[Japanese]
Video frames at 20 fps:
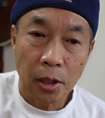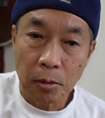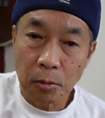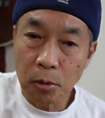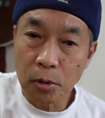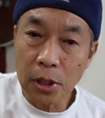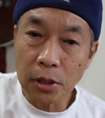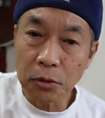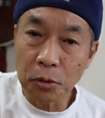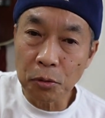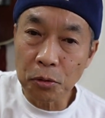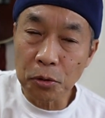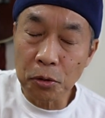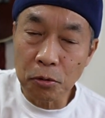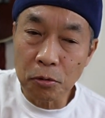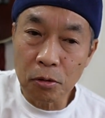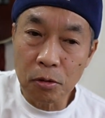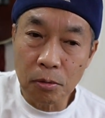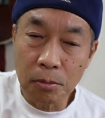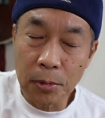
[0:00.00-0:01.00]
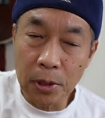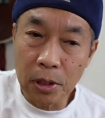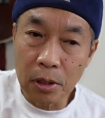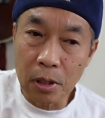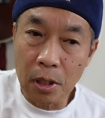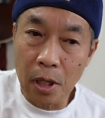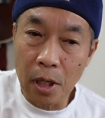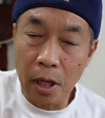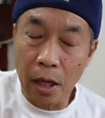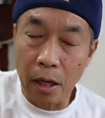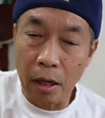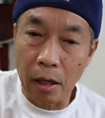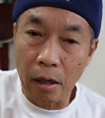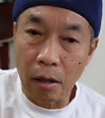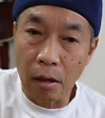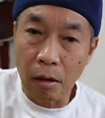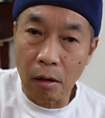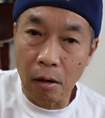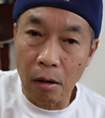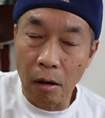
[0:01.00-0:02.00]
僕はその曲を見て、
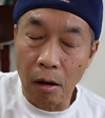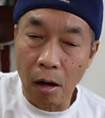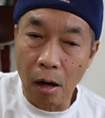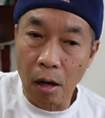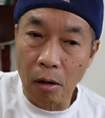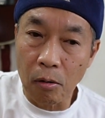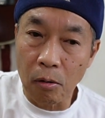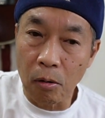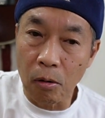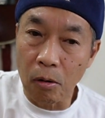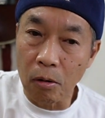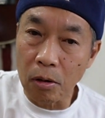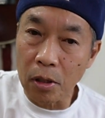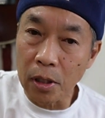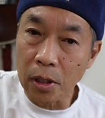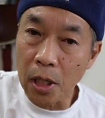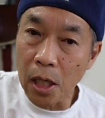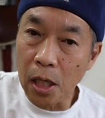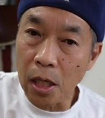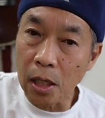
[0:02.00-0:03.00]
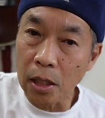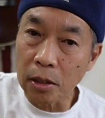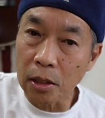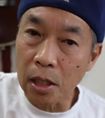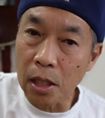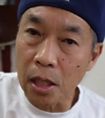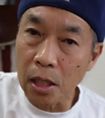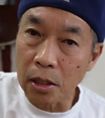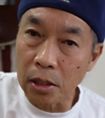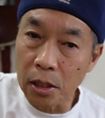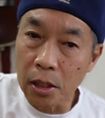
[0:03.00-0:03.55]
これなかなか